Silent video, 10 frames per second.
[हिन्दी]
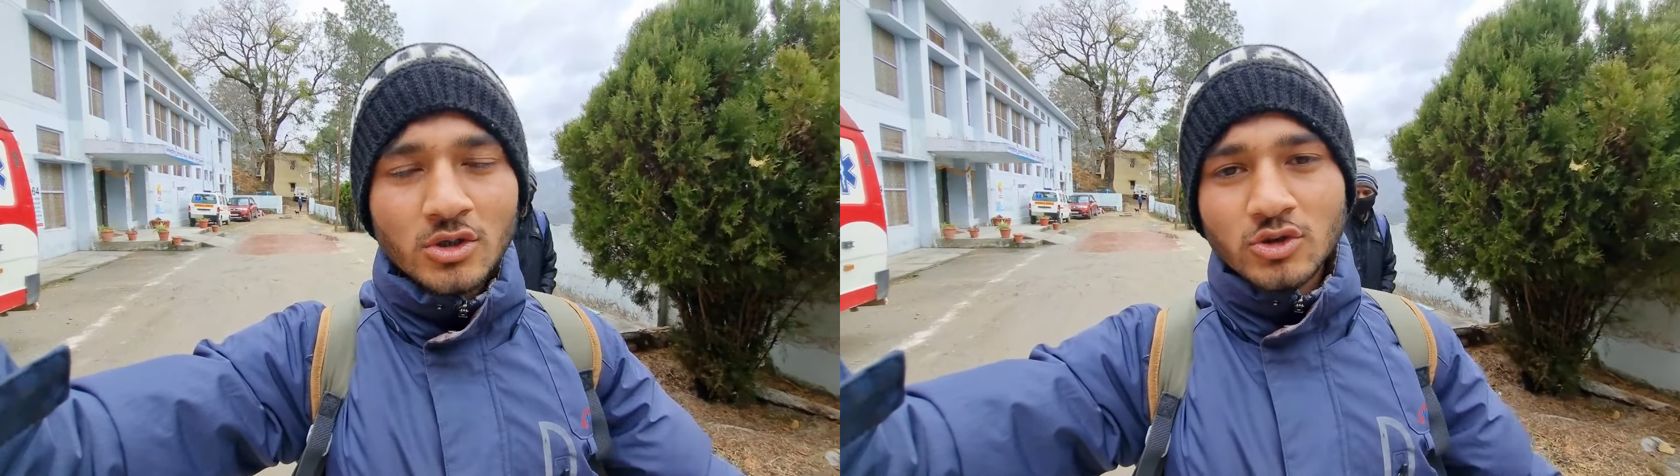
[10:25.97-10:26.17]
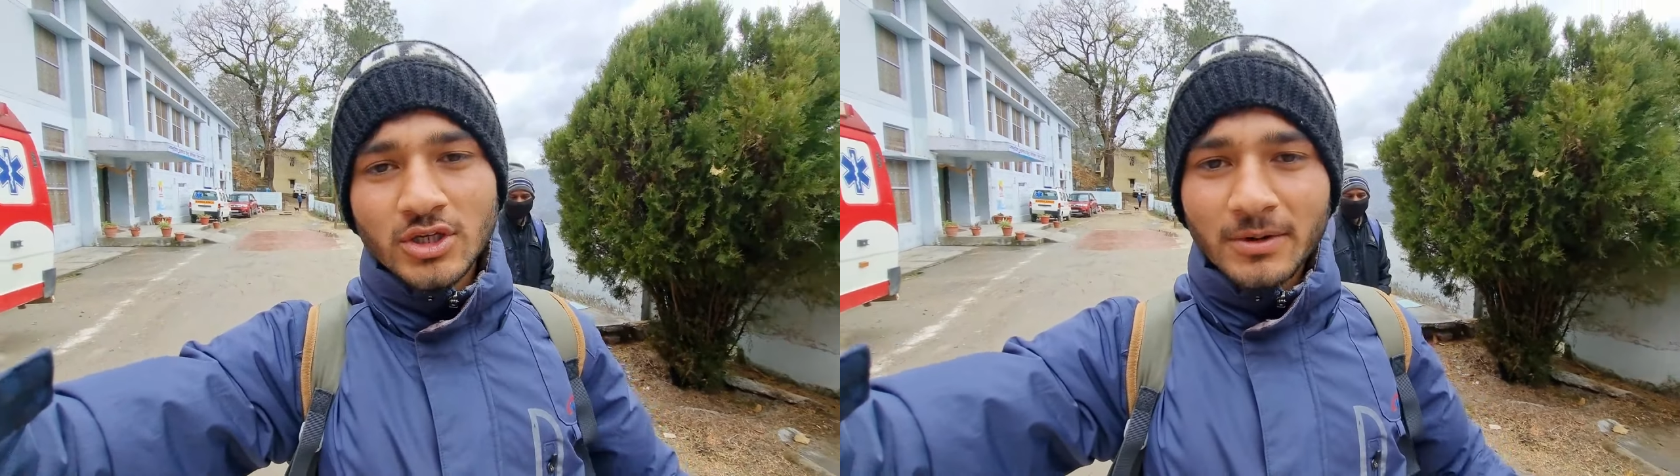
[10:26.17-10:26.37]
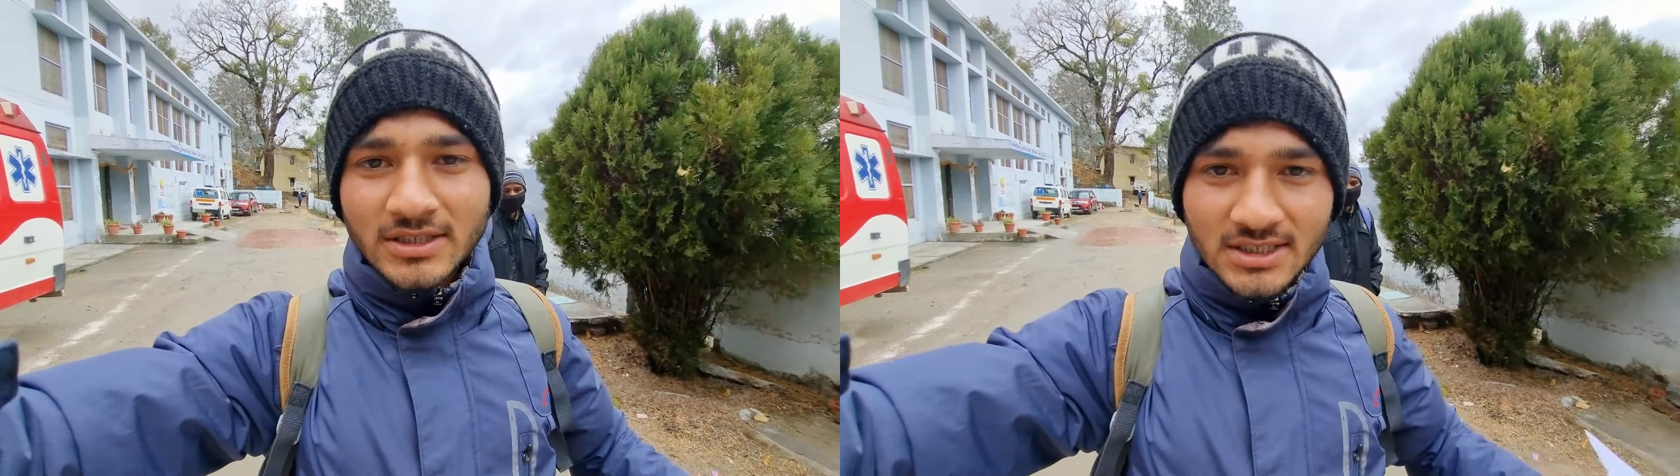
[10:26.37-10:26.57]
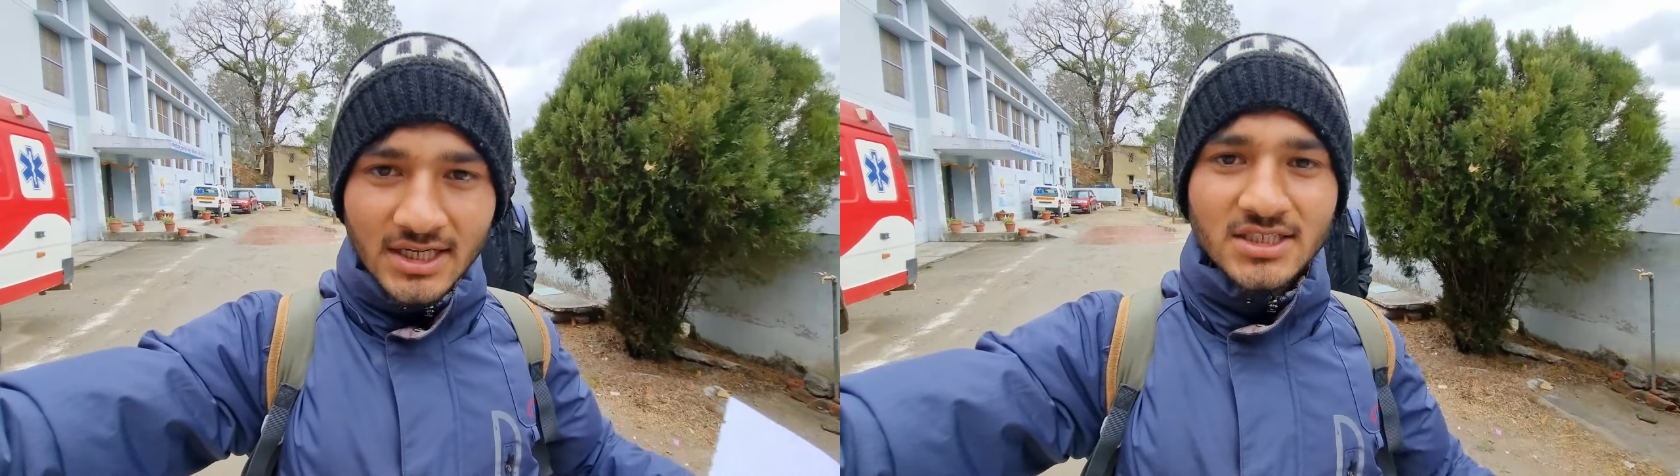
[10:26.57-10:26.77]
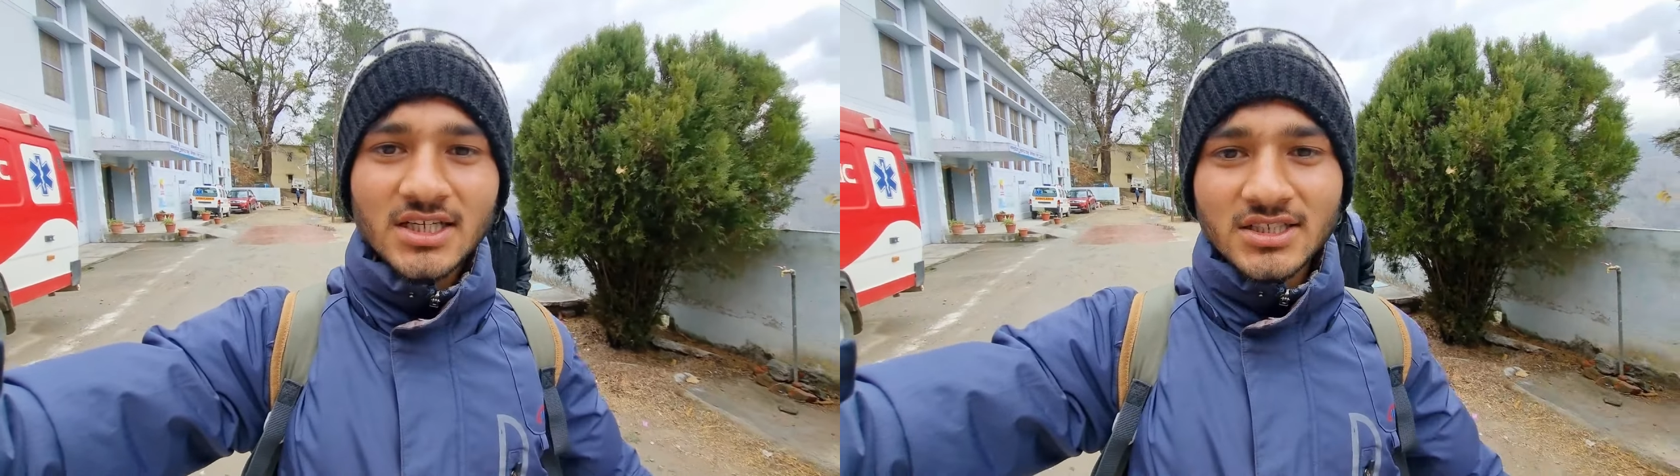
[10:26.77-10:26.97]
उसके बाद
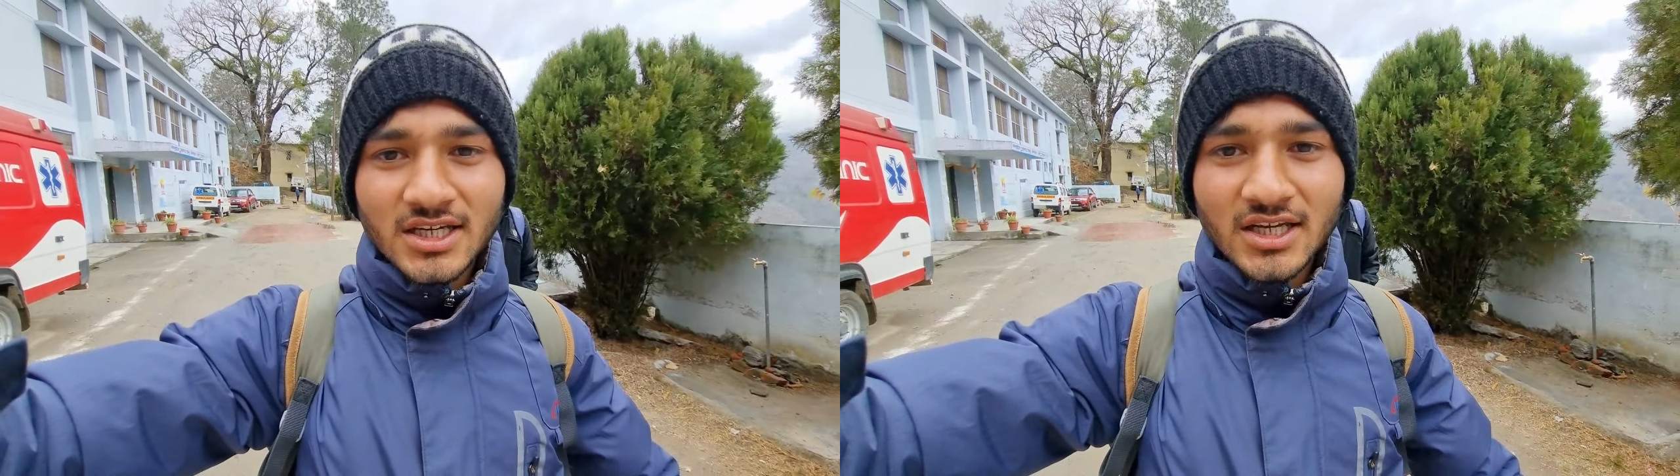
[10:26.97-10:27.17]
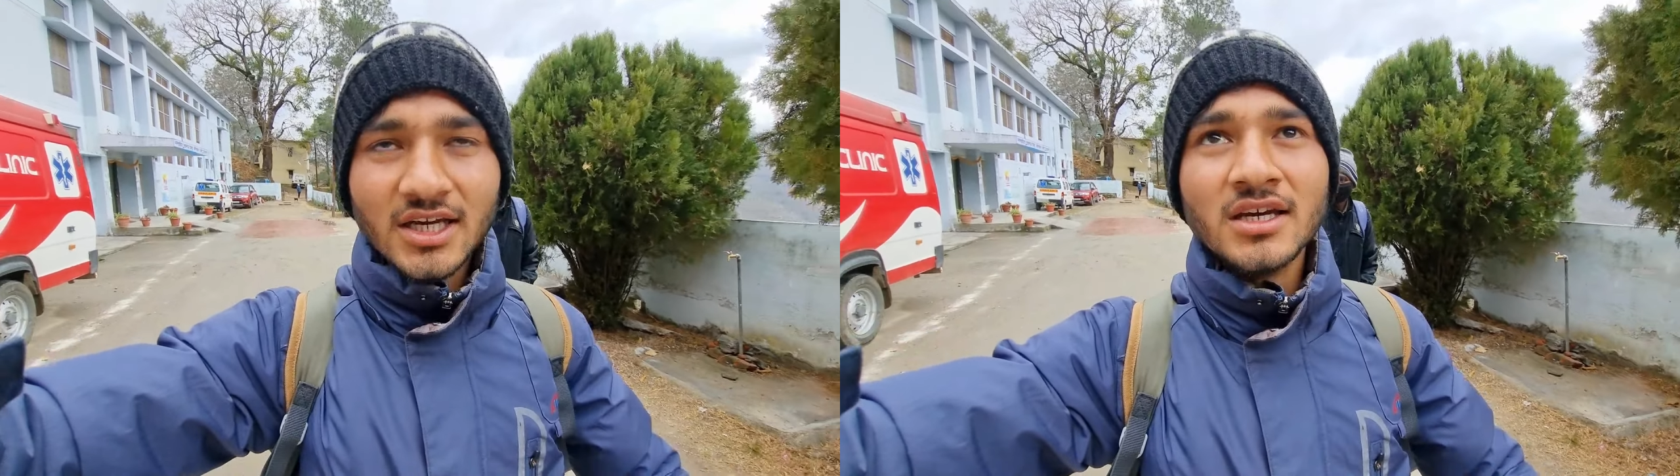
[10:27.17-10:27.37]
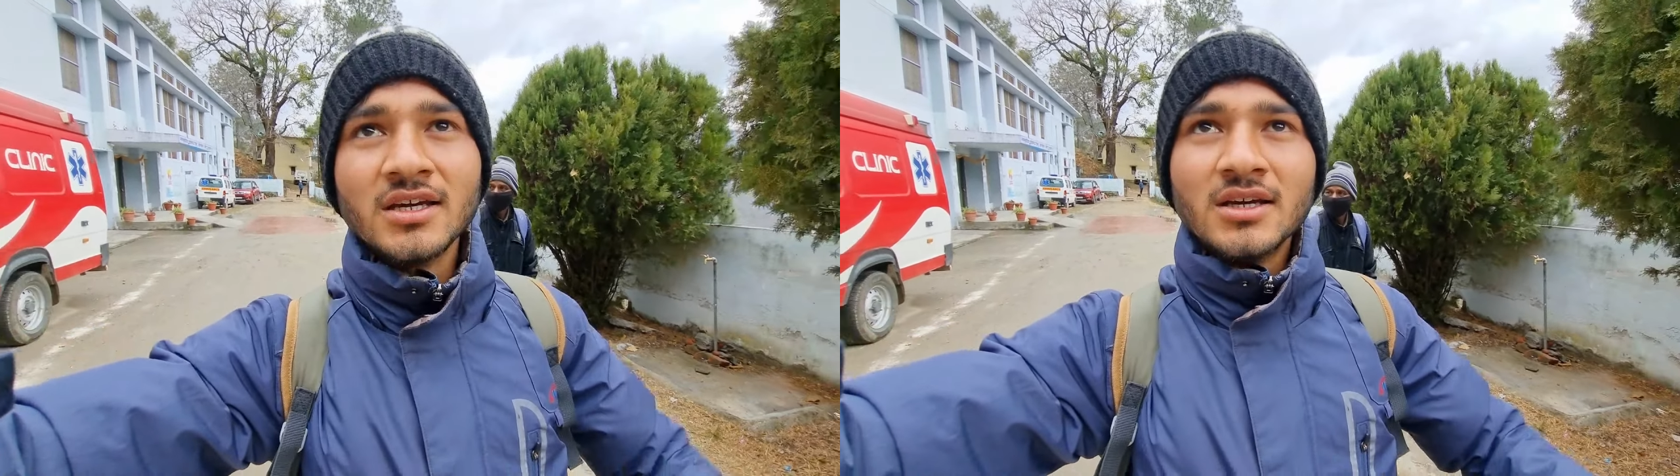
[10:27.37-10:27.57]
सारी जाँचें करेंगे